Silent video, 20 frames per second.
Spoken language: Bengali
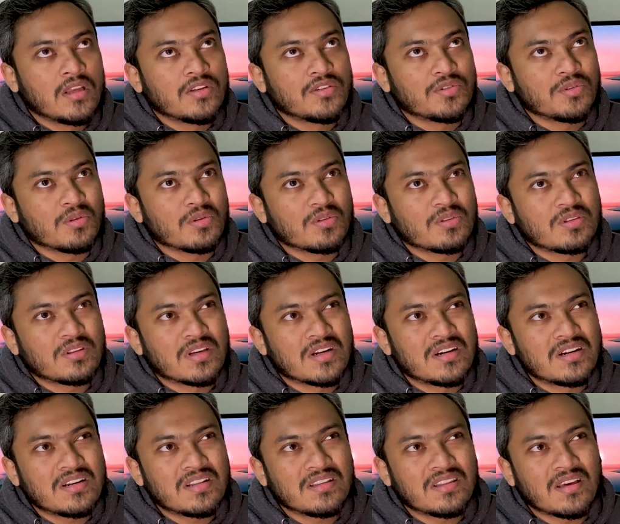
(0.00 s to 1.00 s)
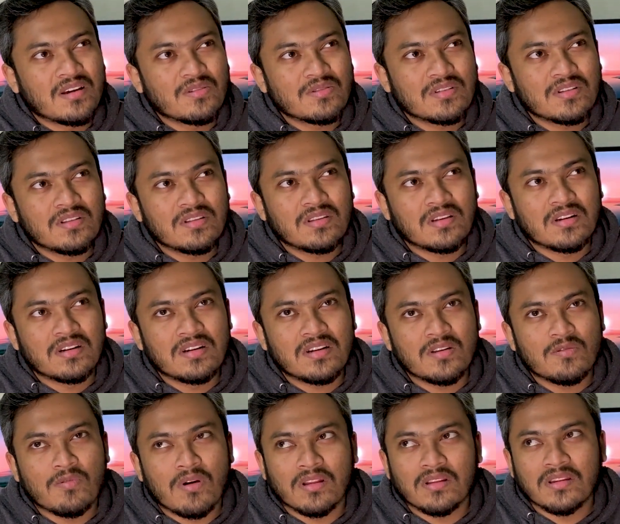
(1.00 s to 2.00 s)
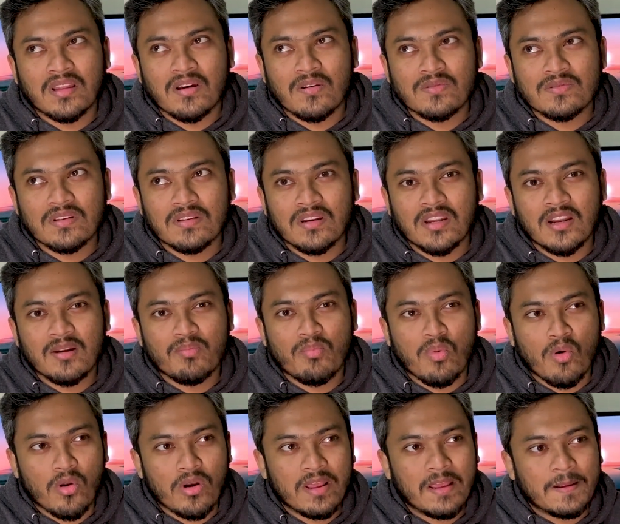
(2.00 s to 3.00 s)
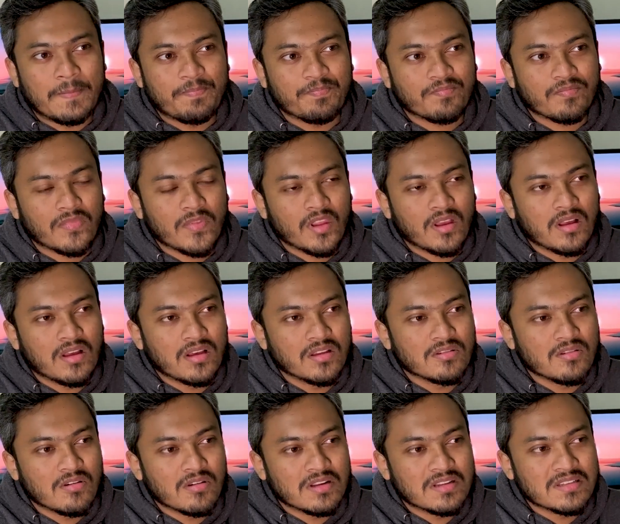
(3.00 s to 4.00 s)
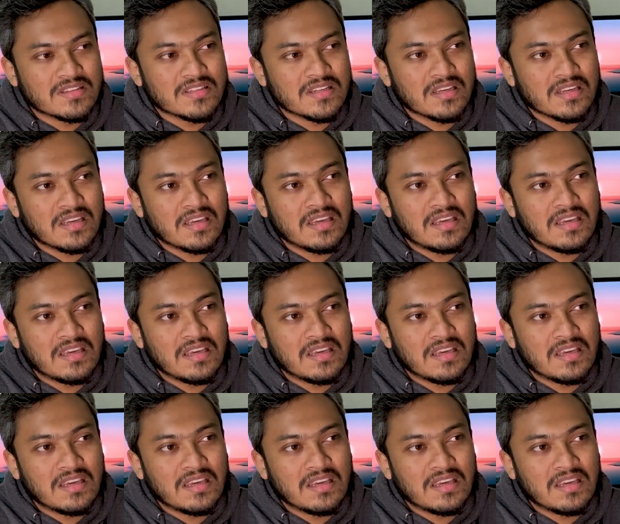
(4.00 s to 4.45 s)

সো থার্টি থাউজেন্ড থার্টি ওয়ান থাউজেন্ডের পরে ধরেন যে